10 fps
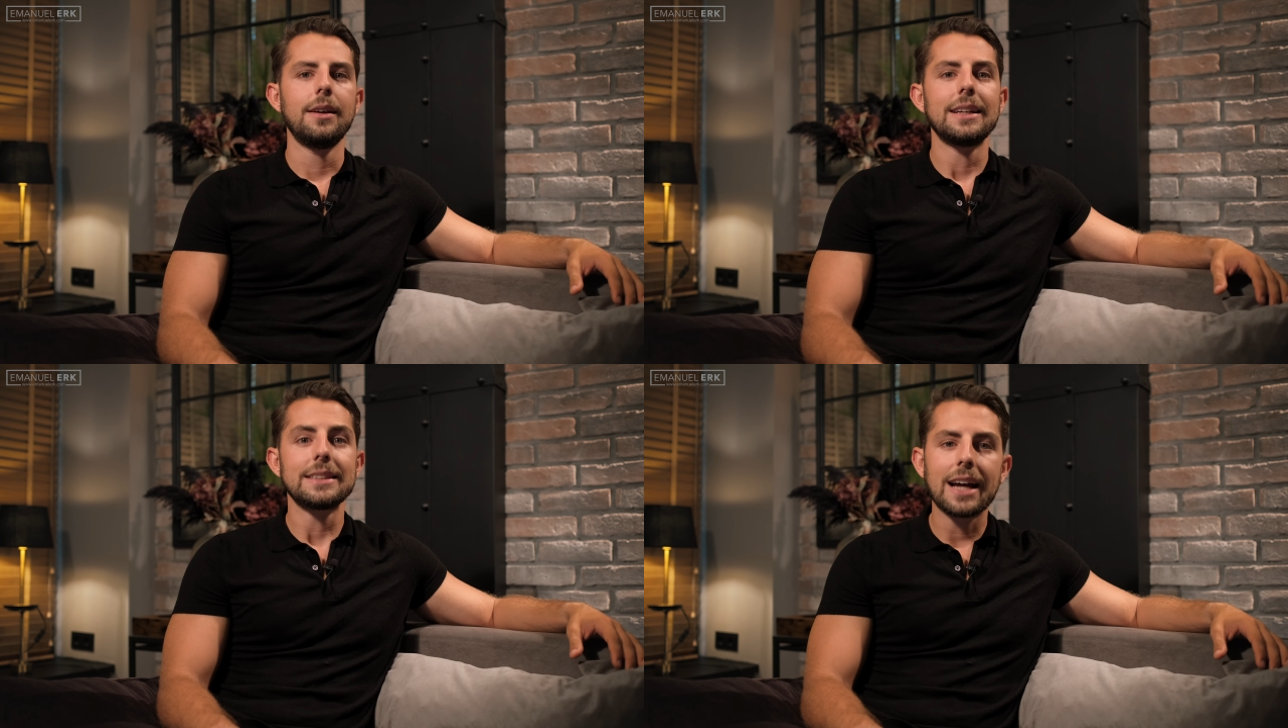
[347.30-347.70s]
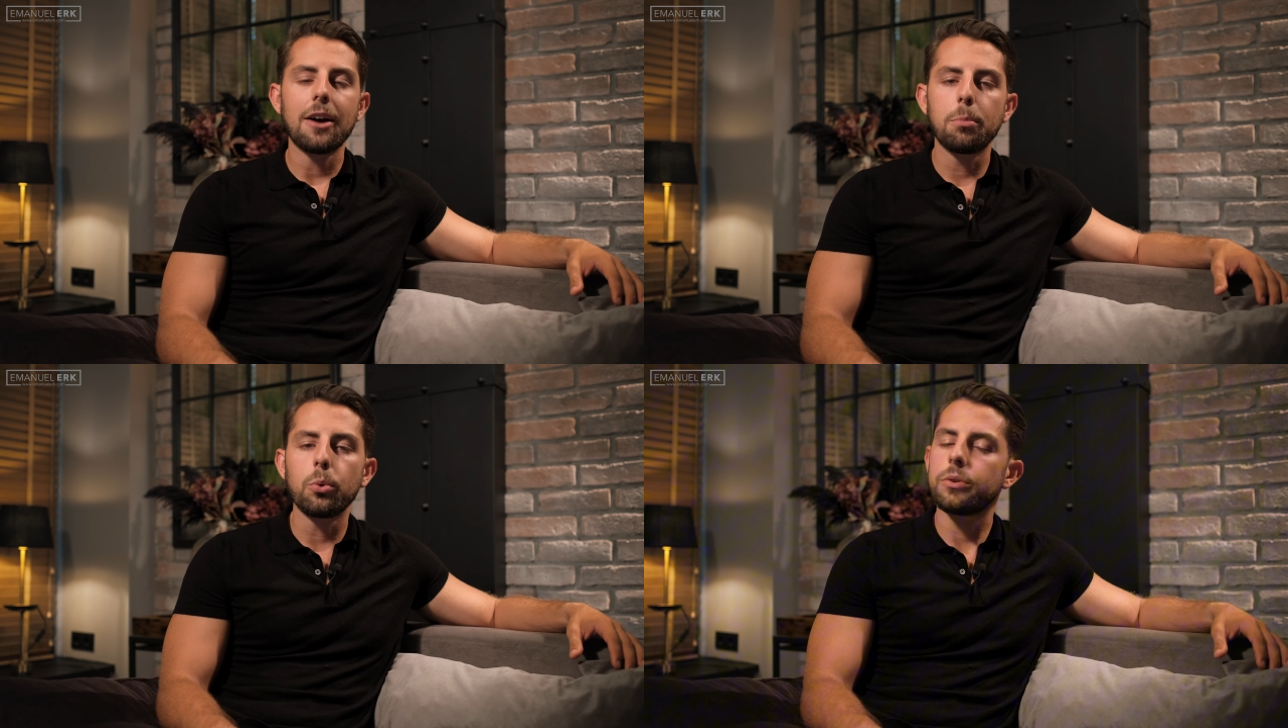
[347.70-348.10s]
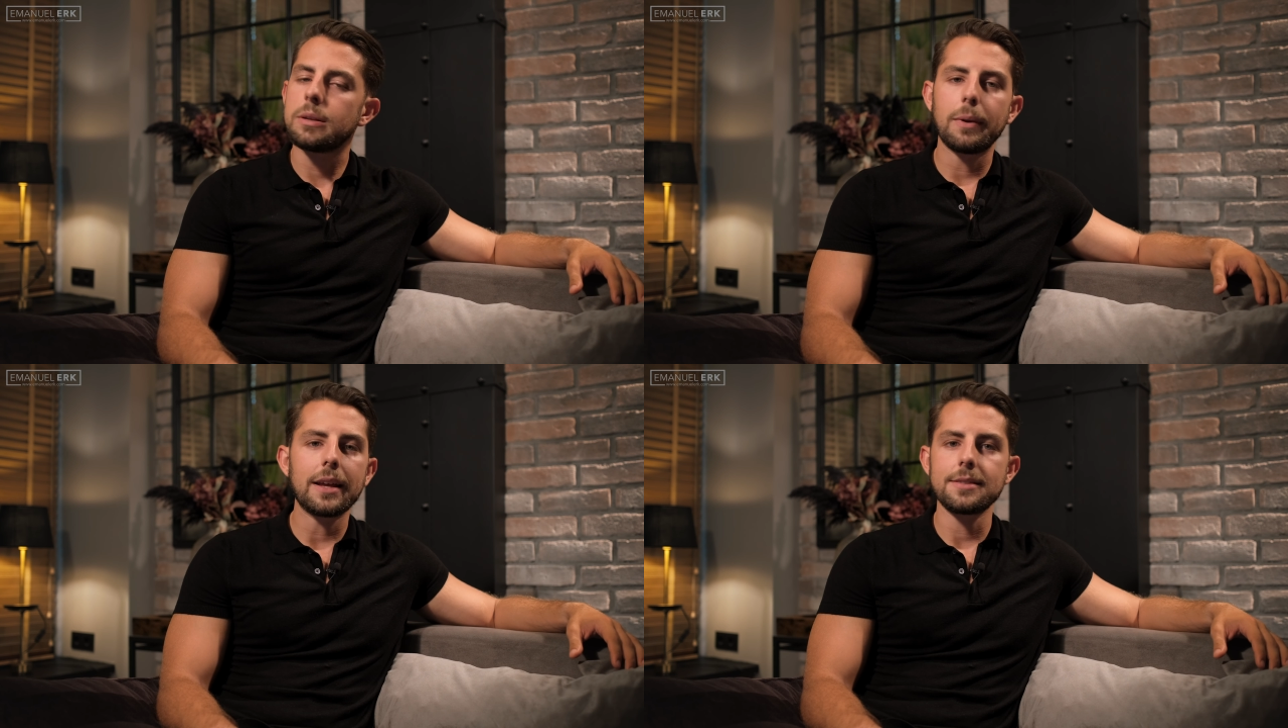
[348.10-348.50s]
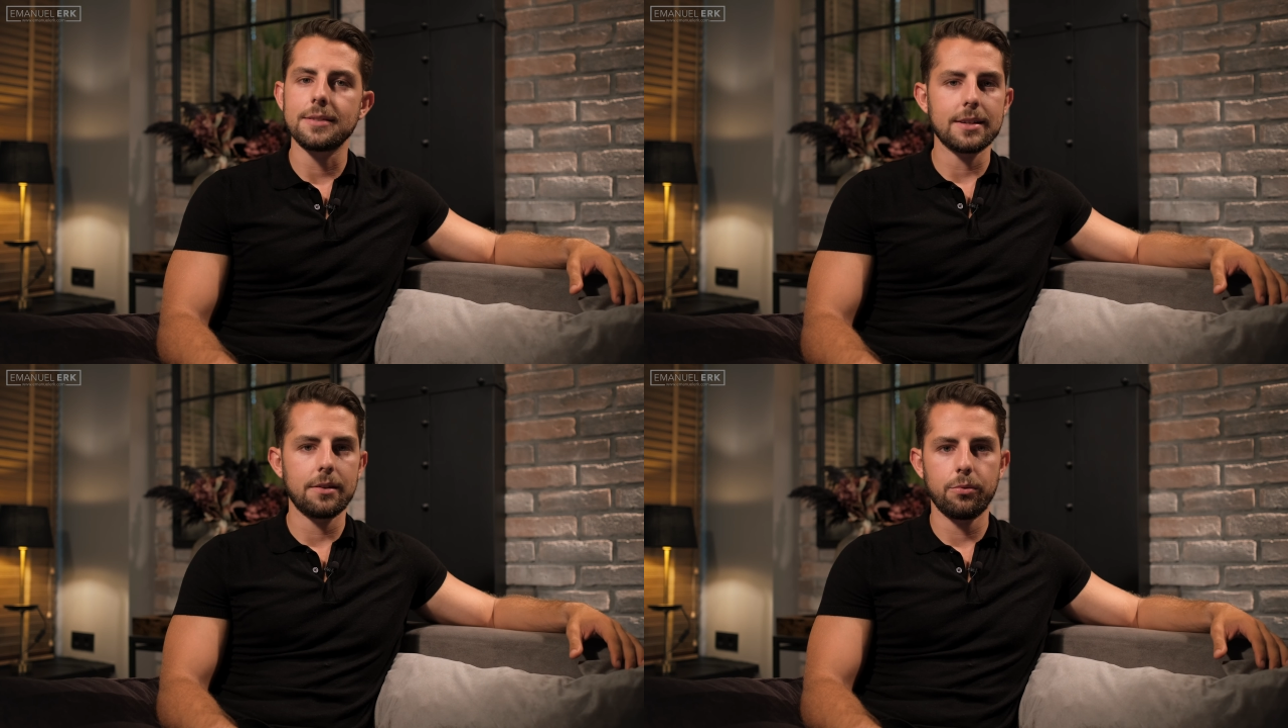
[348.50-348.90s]
Ich darf bloß nicht
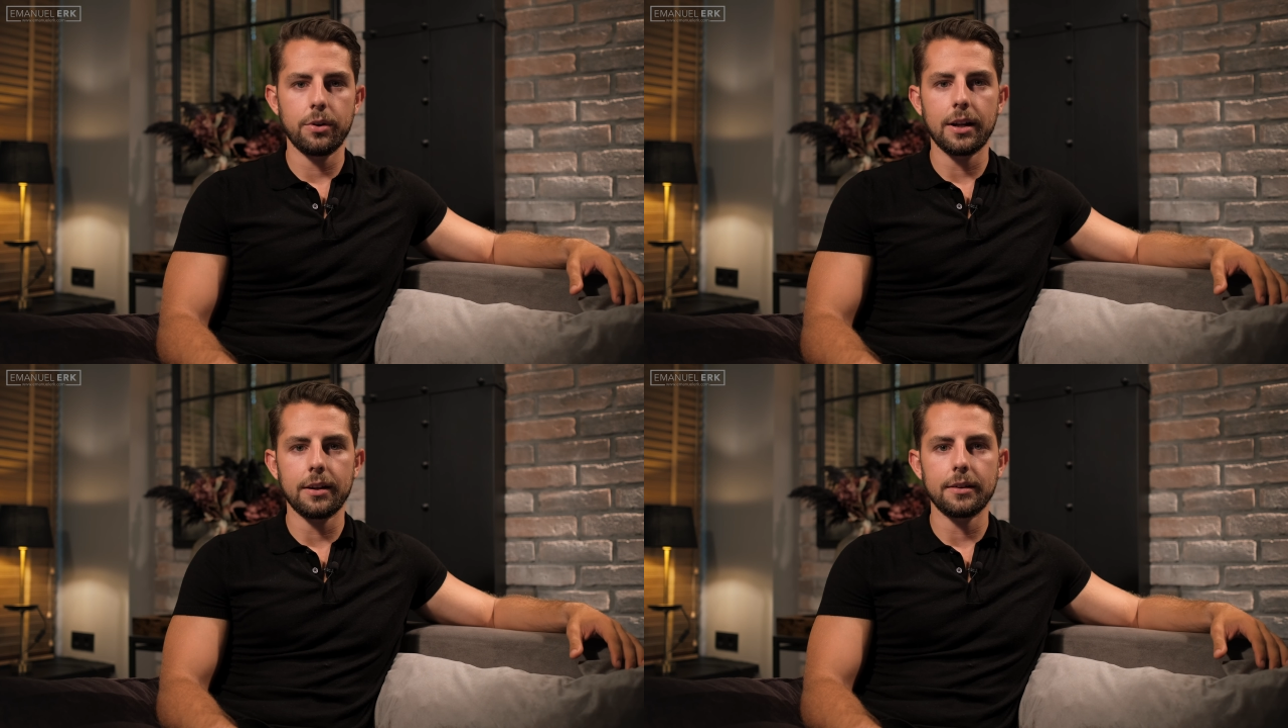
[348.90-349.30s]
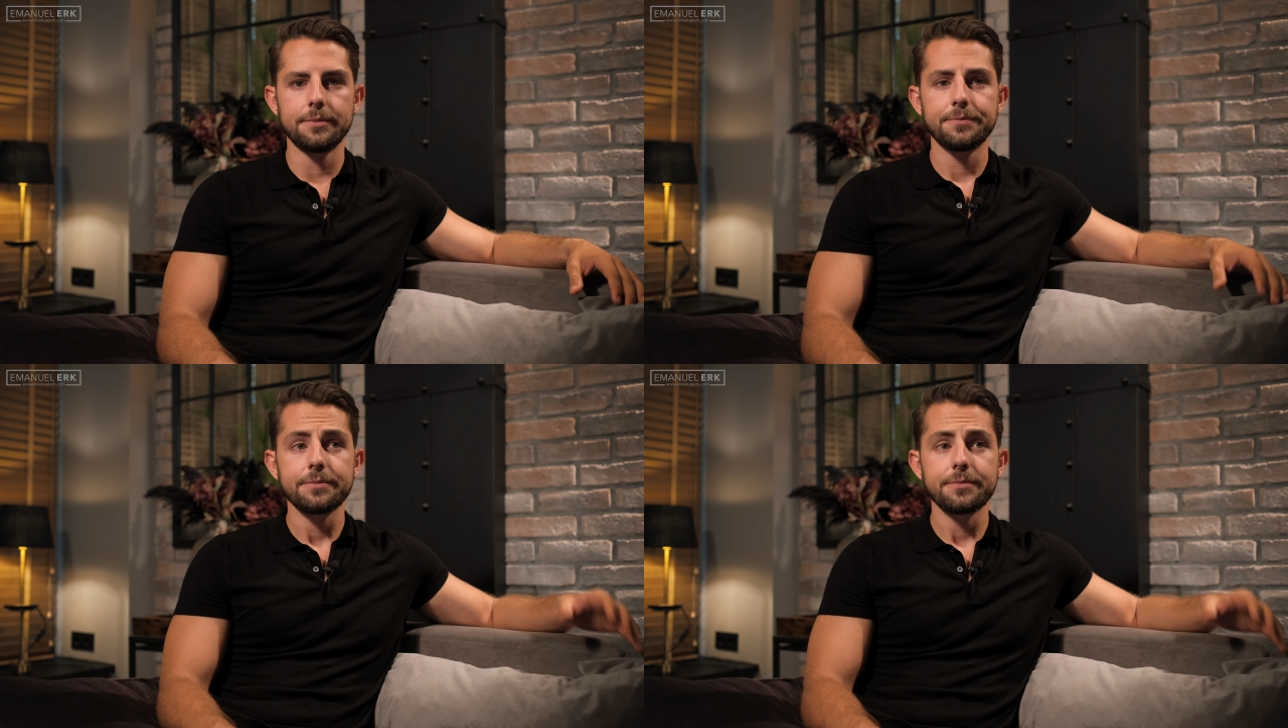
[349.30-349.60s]
belastend sein für den anderen.